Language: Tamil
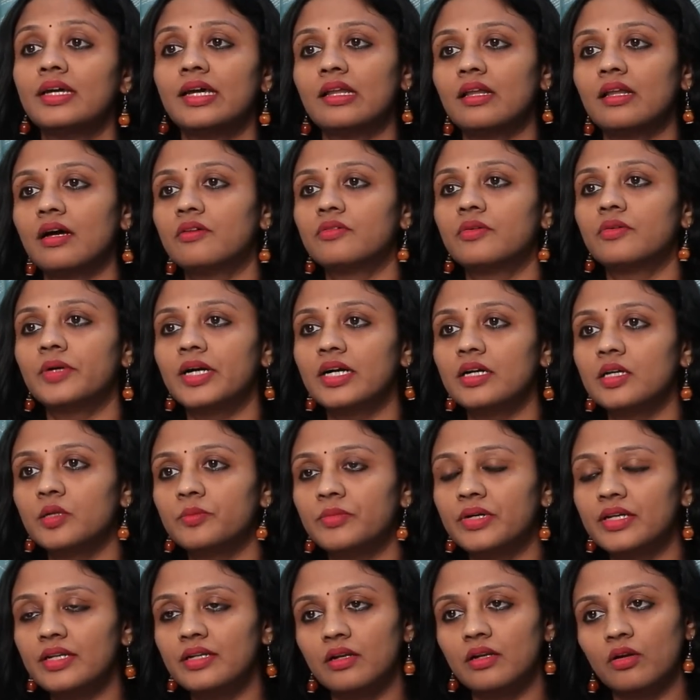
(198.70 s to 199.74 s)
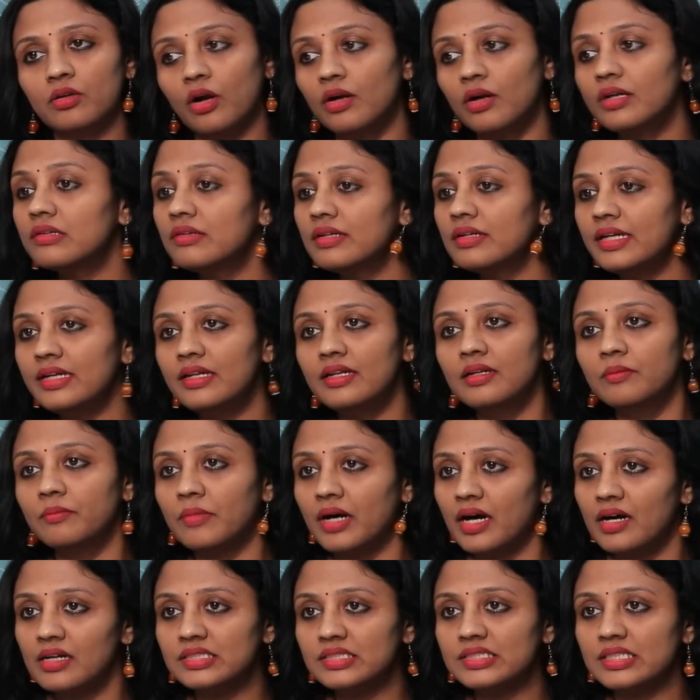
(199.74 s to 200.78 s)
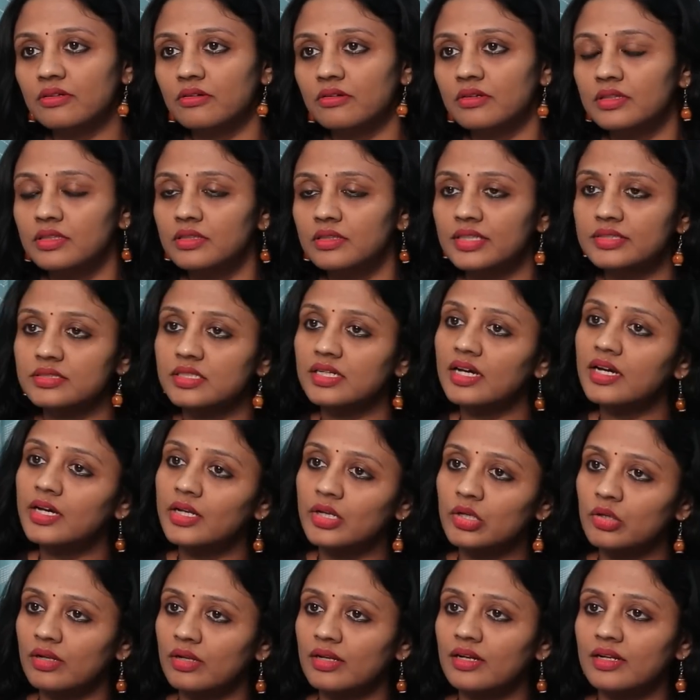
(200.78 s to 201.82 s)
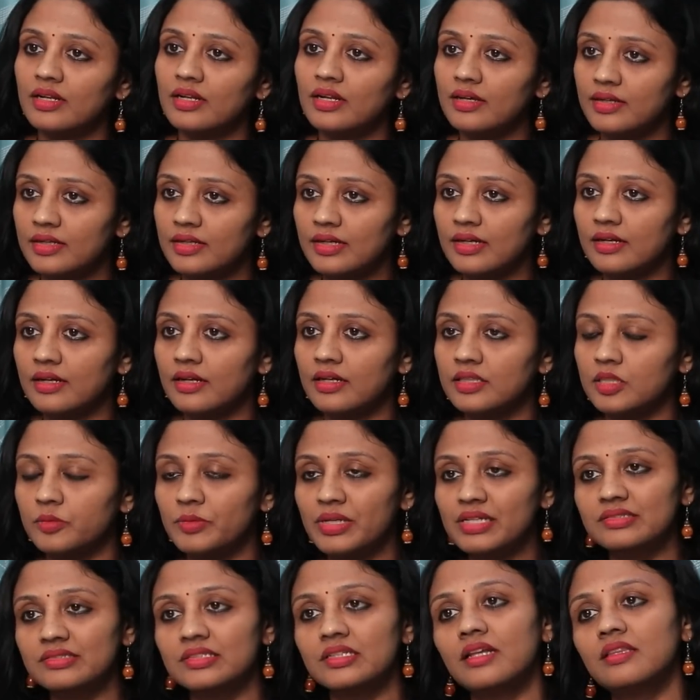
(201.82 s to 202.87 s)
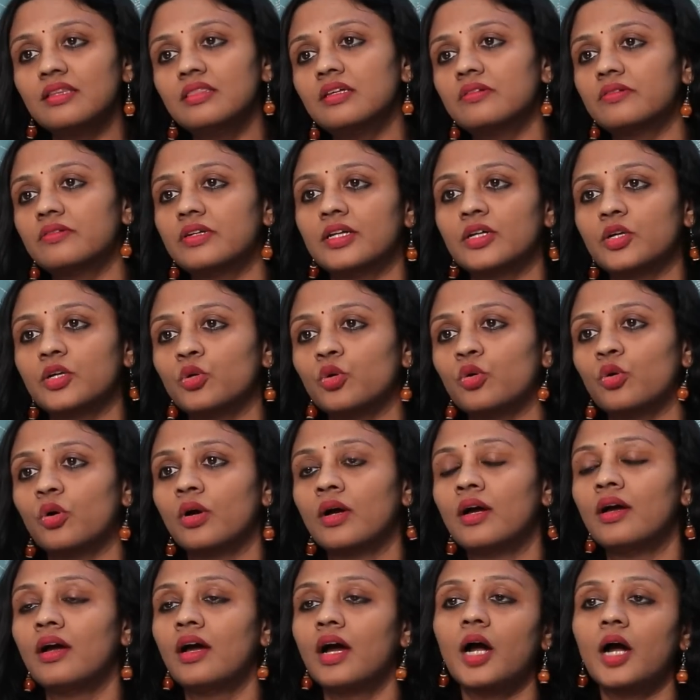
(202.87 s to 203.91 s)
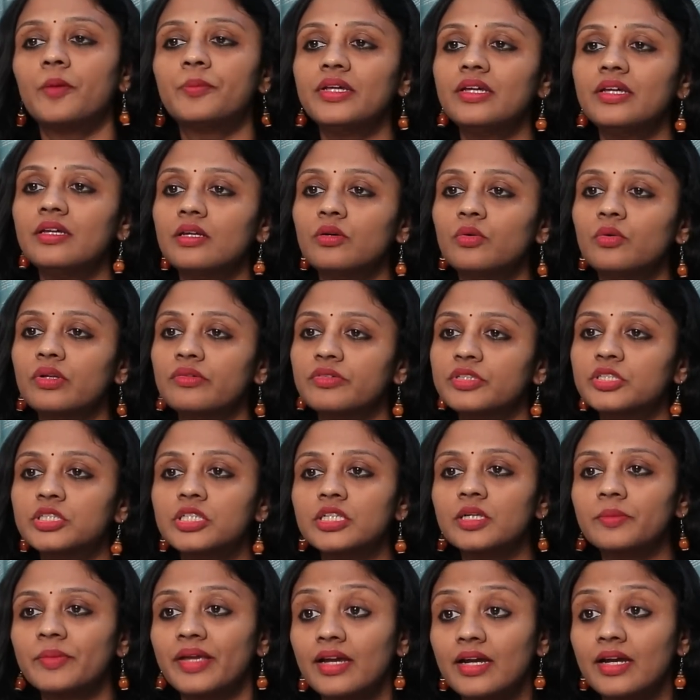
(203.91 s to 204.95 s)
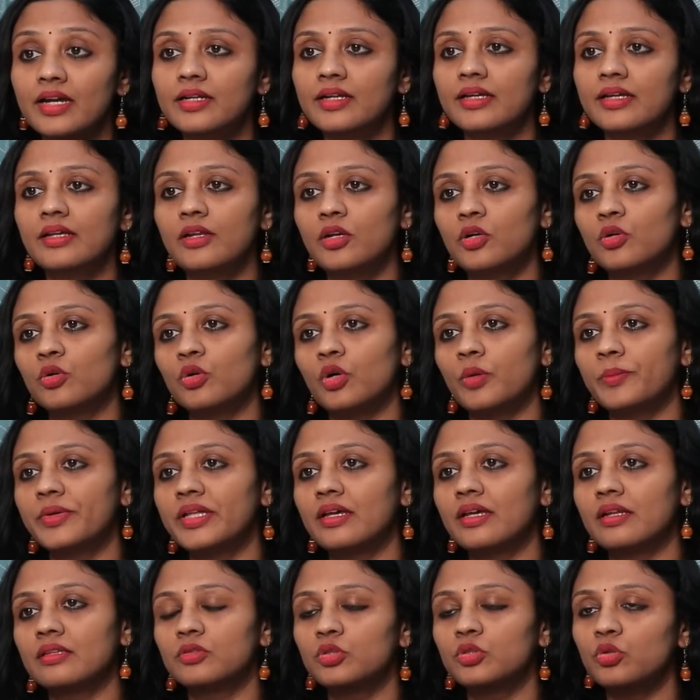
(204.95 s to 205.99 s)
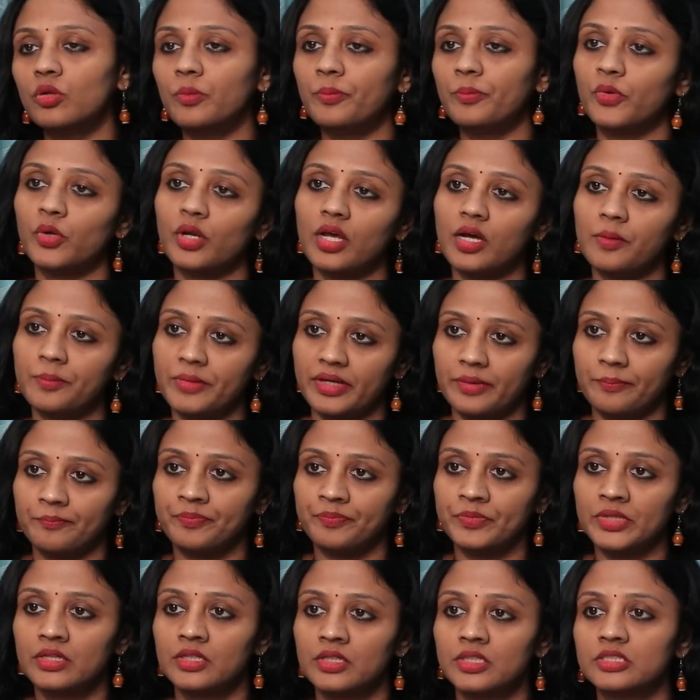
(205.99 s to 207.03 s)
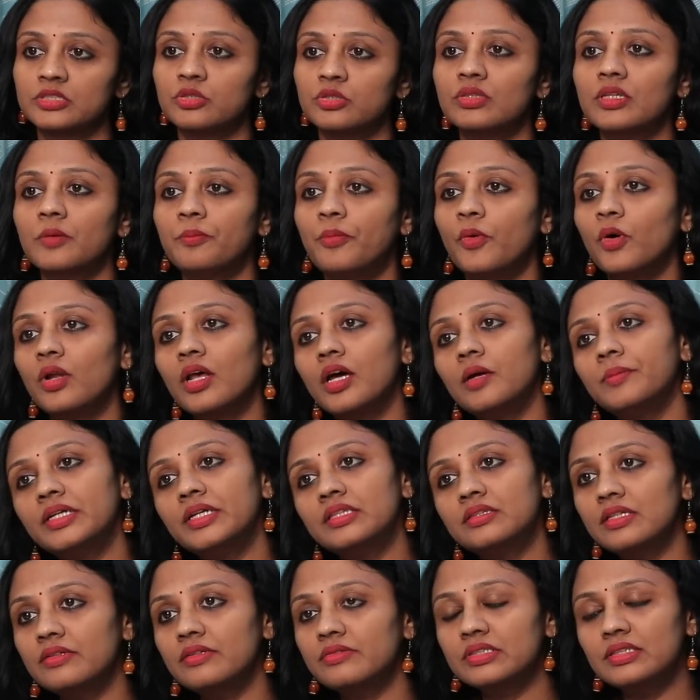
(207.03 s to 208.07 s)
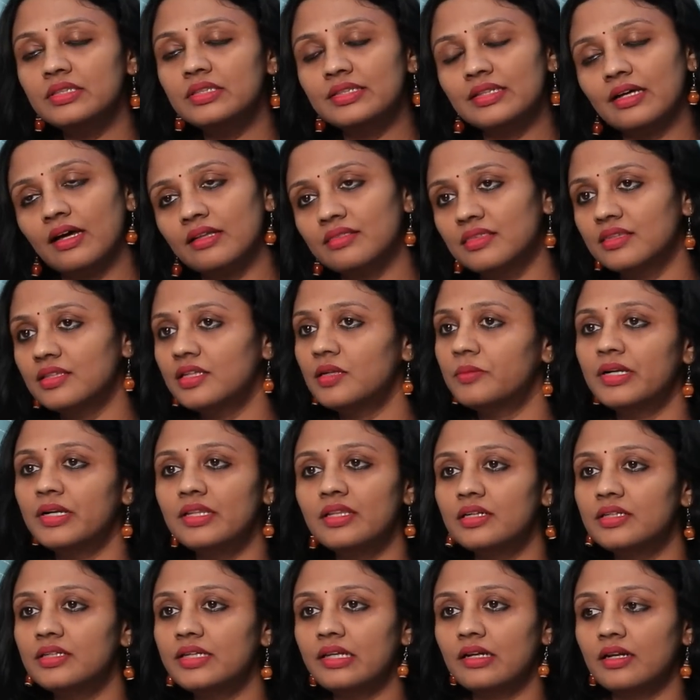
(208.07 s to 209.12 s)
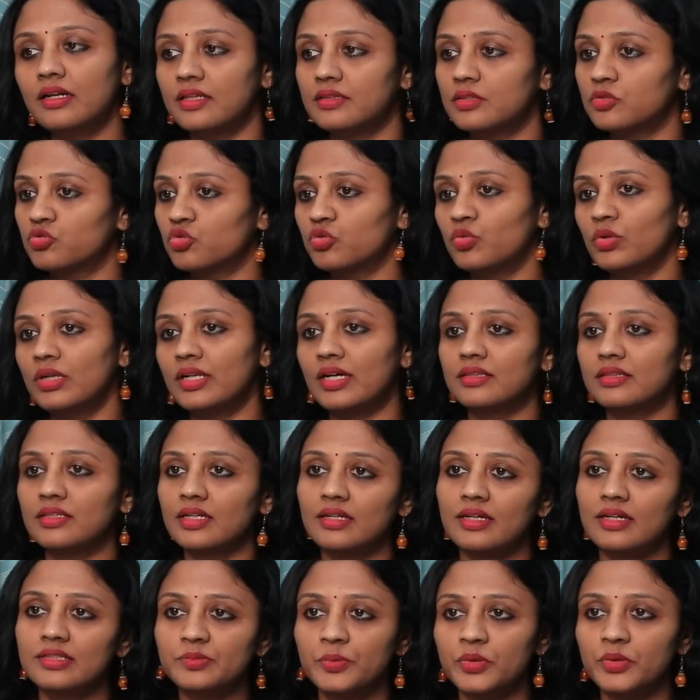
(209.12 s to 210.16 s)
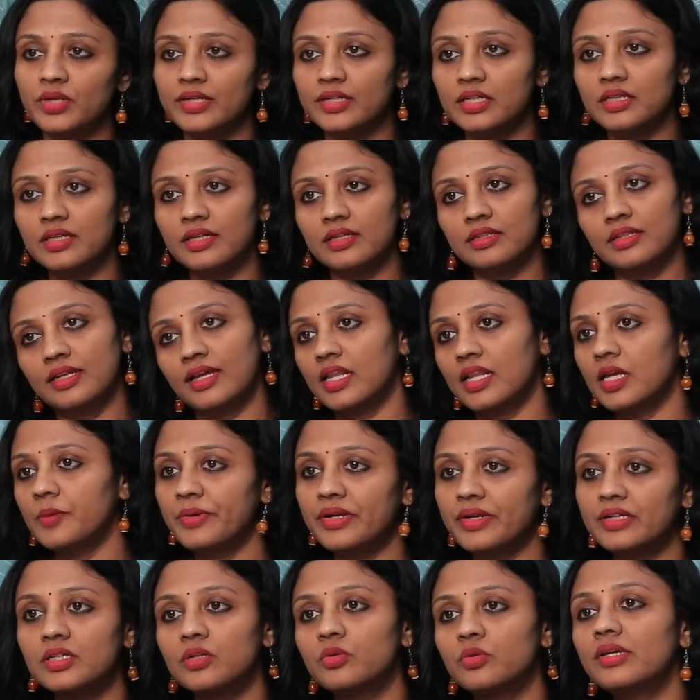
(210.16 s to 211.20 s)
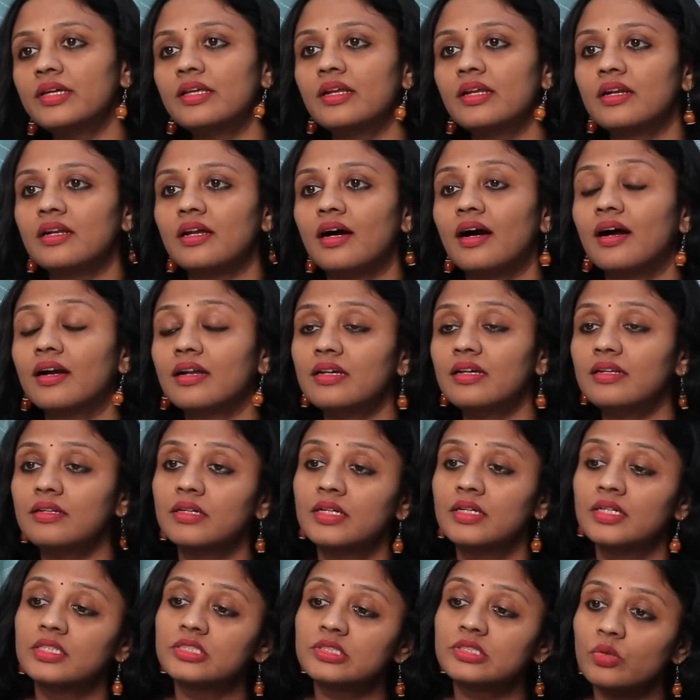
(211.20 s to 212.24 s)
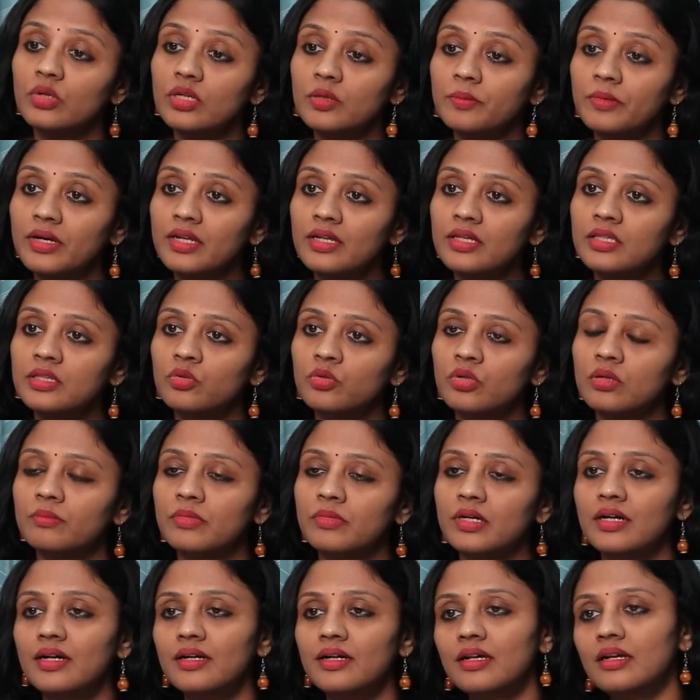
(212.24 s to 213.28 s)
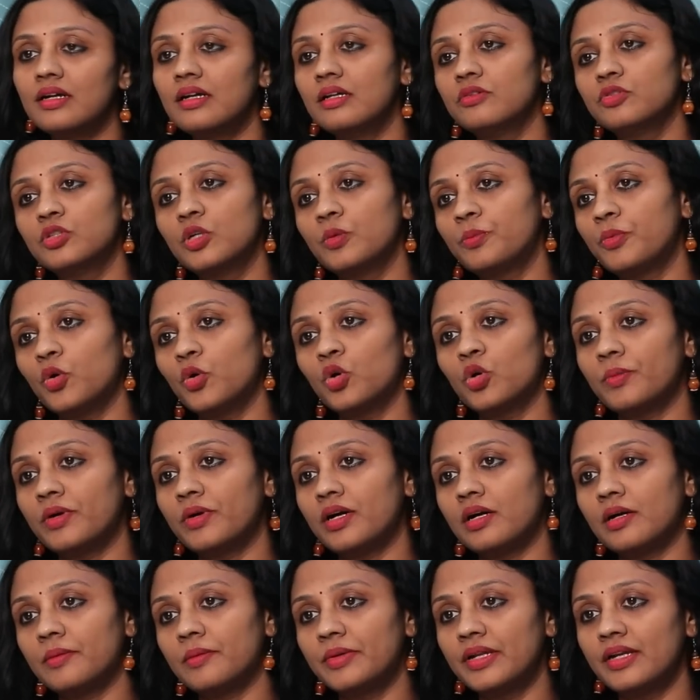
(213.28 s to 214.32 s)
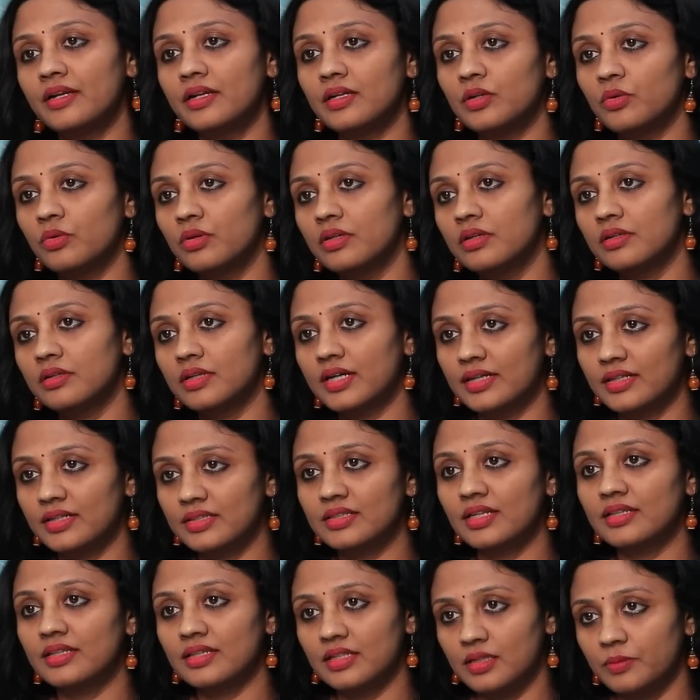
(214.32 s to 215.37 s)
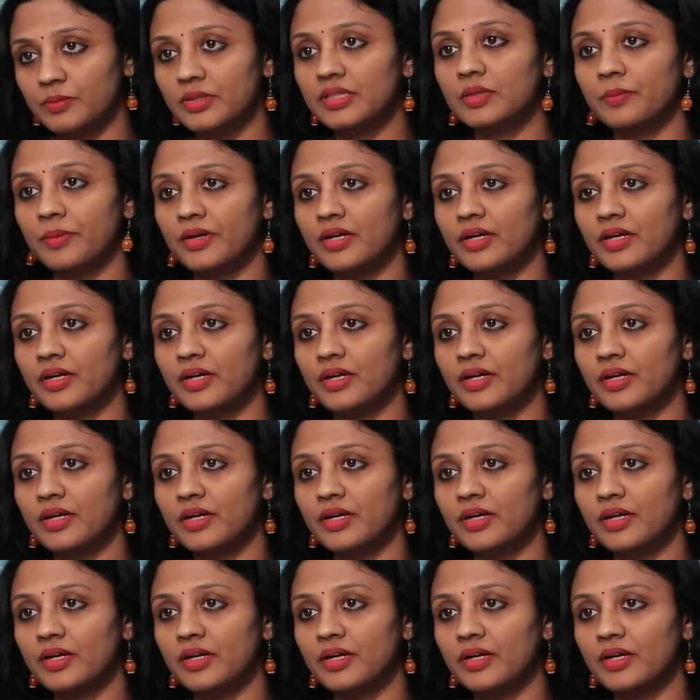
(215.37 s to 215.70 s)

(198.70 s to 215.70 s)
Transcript: ஏன்னா அவன் வாங்குற மாதிரி நாட் ஓன்லி இன் மார்க்ஸ் அவன் வந்து எக்ஸ்ட்ரா கரிக்குலர்லாம் இருக்கிறான் அந்த மாதிரி சிறந்து விளங்கணும் அப்படிங்கிற ஒரு விஷயம் எங்கிட்ட இருக்கணும் அப்படிங்கிறது வந்து ஒரு பொறாமை ஸோ அந்த பொறாமை தீ வந்து அத்தனை மனிதர்கள்ட்ட இருக்கலாம் இந்த ஸ்கூலில் அந்த கிளாஸ் பண்ணிட்டு இருக்கு அது நிறைய பேர்கிட்ட கூட இருக்கலாம் ஆனால் சொல்கிற மாதிரி இது ஒரு மர்டர் அளவுக்கு போகுமா அப்படின்ற ஒரு கட்டத்தில் தான் நம்ம அதை